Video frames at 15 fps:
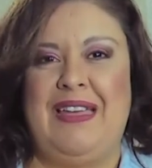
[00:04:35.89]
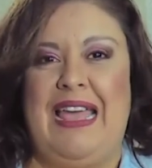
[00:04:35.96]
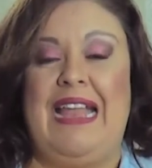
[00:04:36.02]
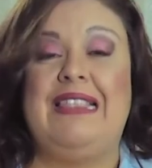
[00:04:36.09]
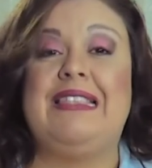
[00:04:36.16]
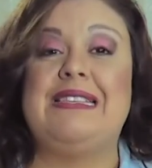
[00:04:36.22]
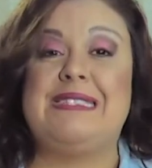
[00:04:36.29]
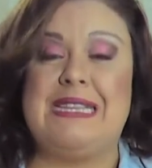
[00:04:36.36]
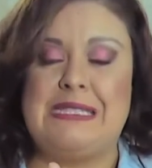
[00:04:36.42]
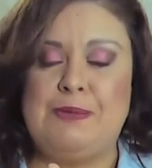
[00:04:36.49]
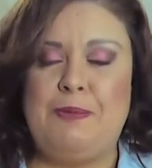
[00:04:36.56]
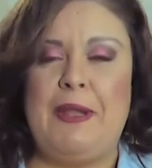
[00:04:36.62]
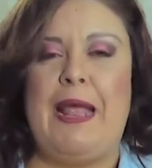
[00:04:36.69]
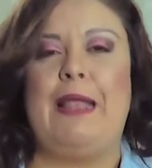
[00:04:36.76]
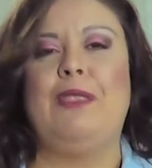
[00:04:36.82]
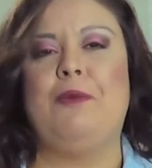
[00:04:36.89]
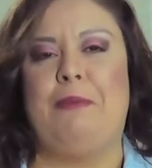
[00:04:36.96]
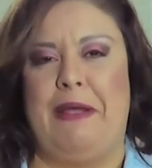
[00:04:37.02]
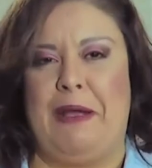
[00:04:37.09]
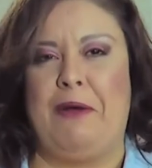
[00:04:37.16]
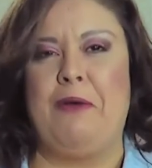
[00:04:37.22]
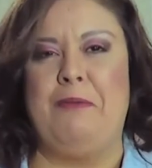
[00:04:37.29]
Él te está esperando
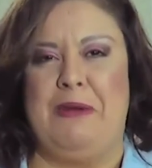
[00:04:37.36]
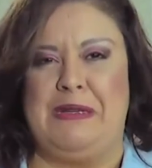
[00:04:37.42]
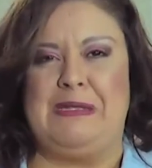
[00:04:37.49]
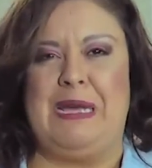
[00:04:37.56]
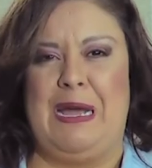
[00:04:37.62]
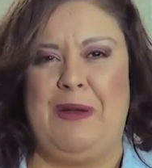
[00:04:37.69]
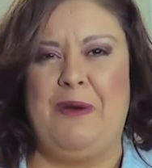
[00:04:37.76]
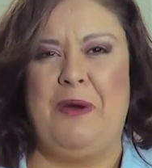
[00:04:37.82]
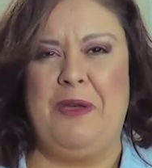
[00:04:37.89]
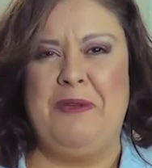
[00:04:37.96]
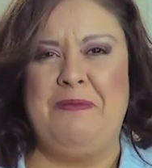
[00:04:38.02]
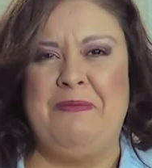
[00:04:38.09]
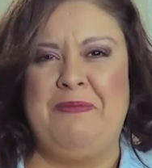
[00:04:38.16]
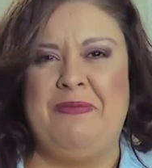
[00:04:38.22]
para conversar hoy.